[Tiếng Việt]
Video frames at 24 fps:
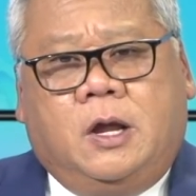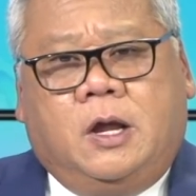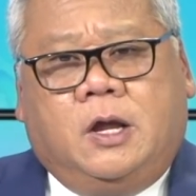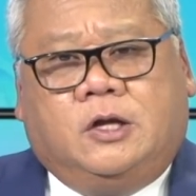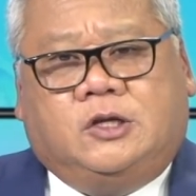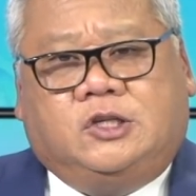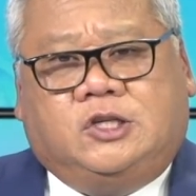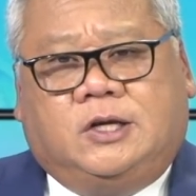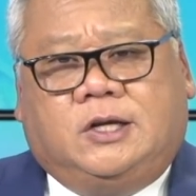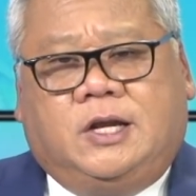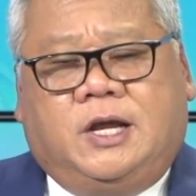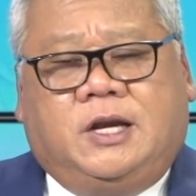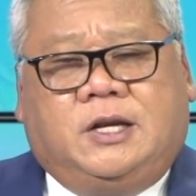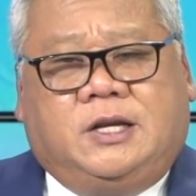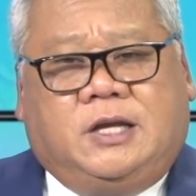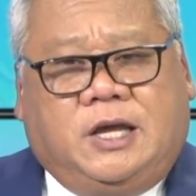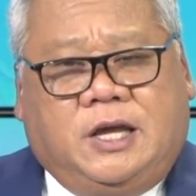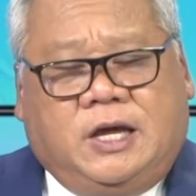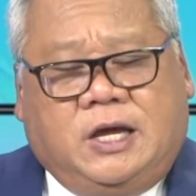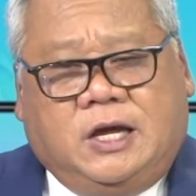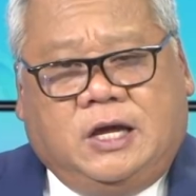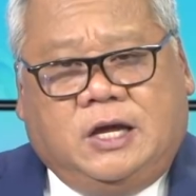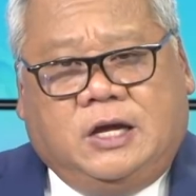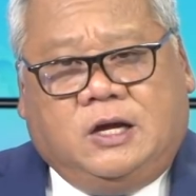Cho nên
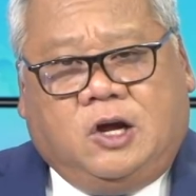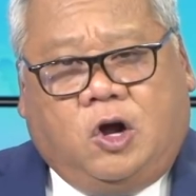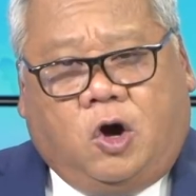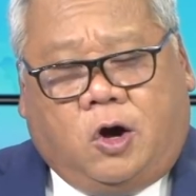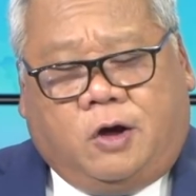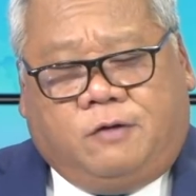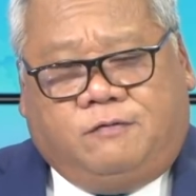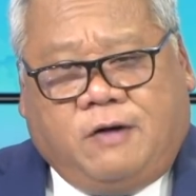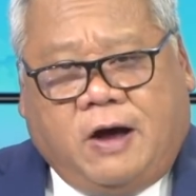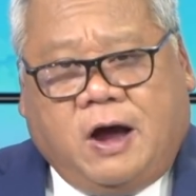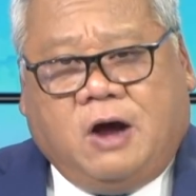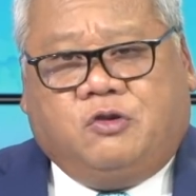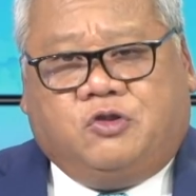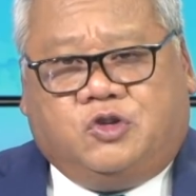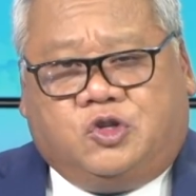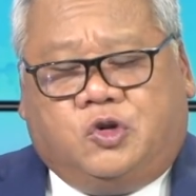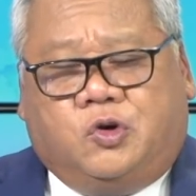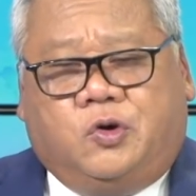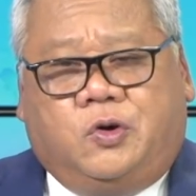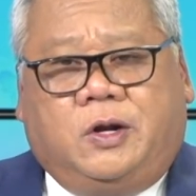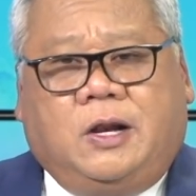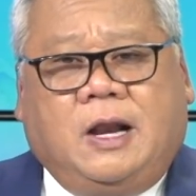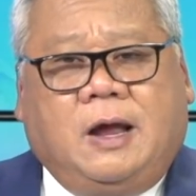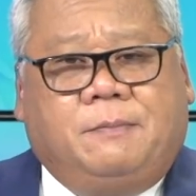khi gọi vào
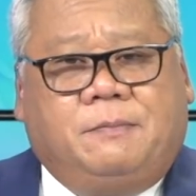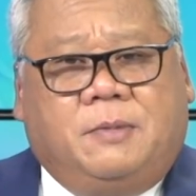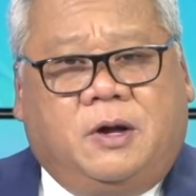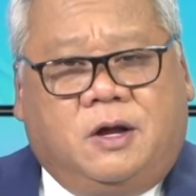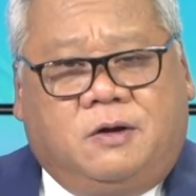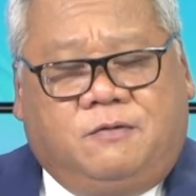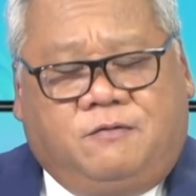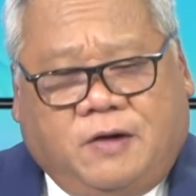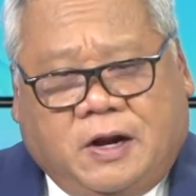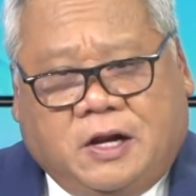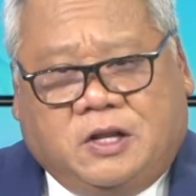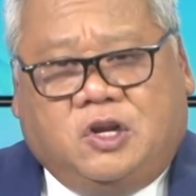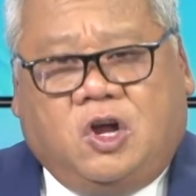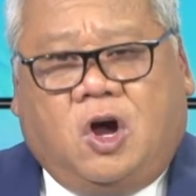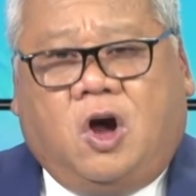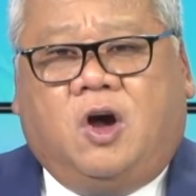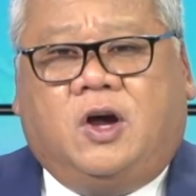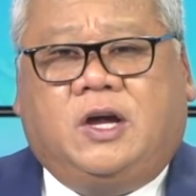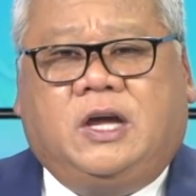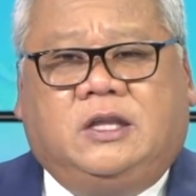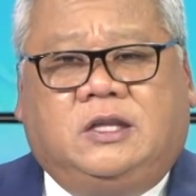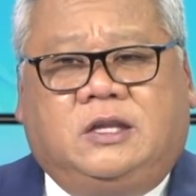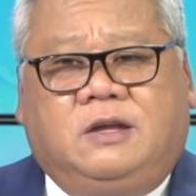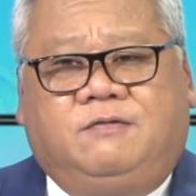rồi làm ơn vặn
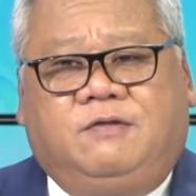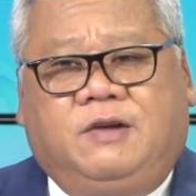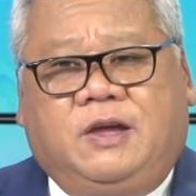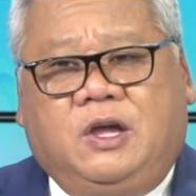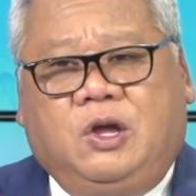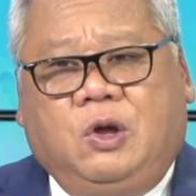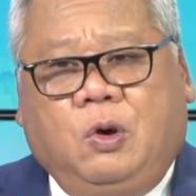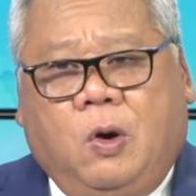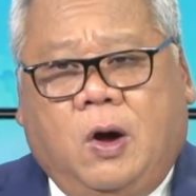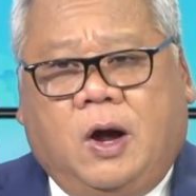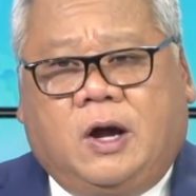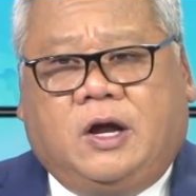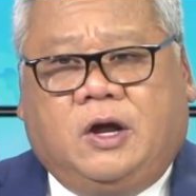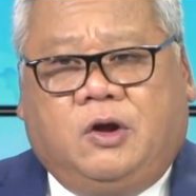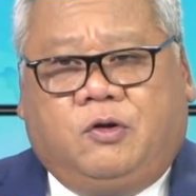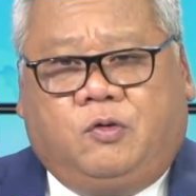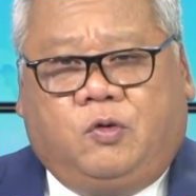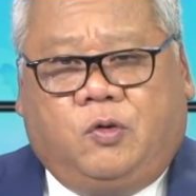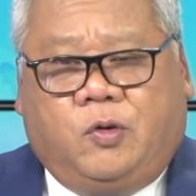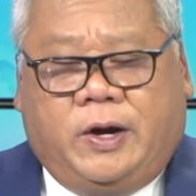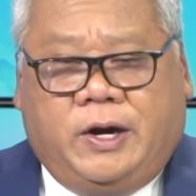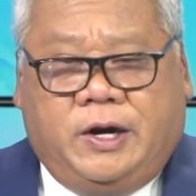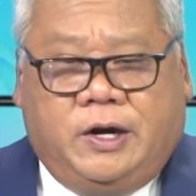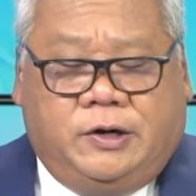nhỏ cái ti vi hoặc cái
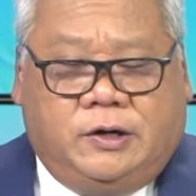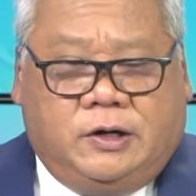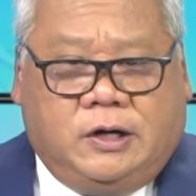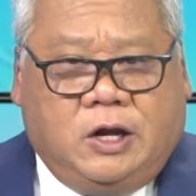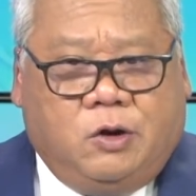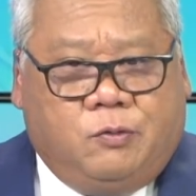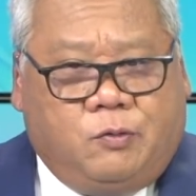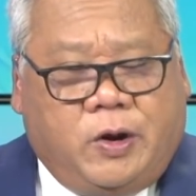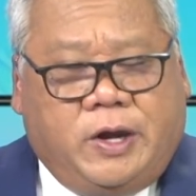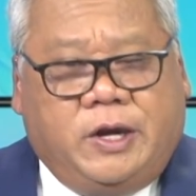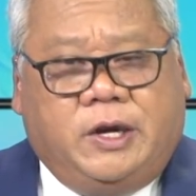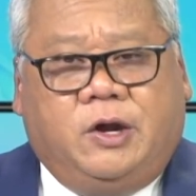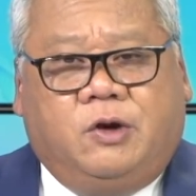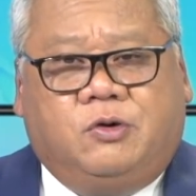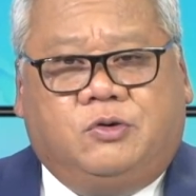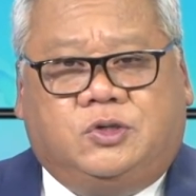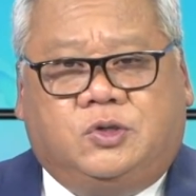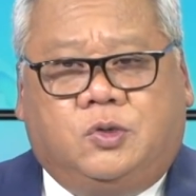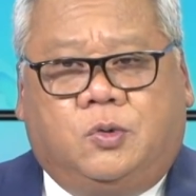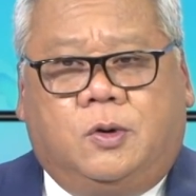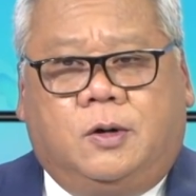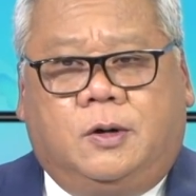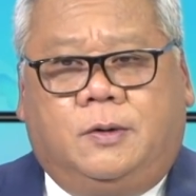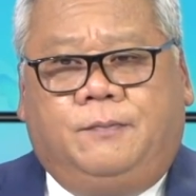radio
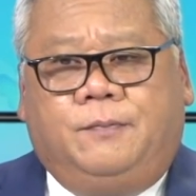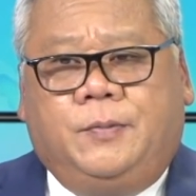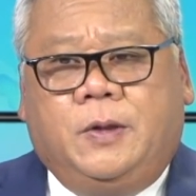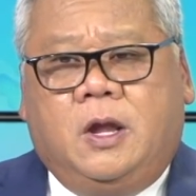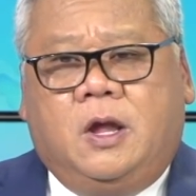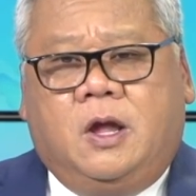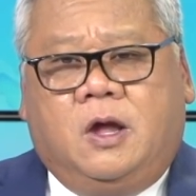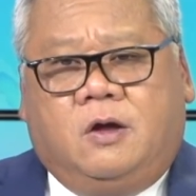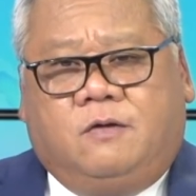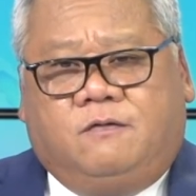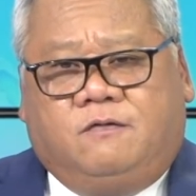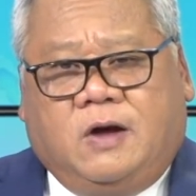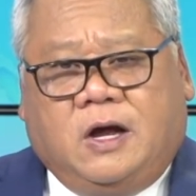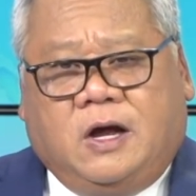xuống và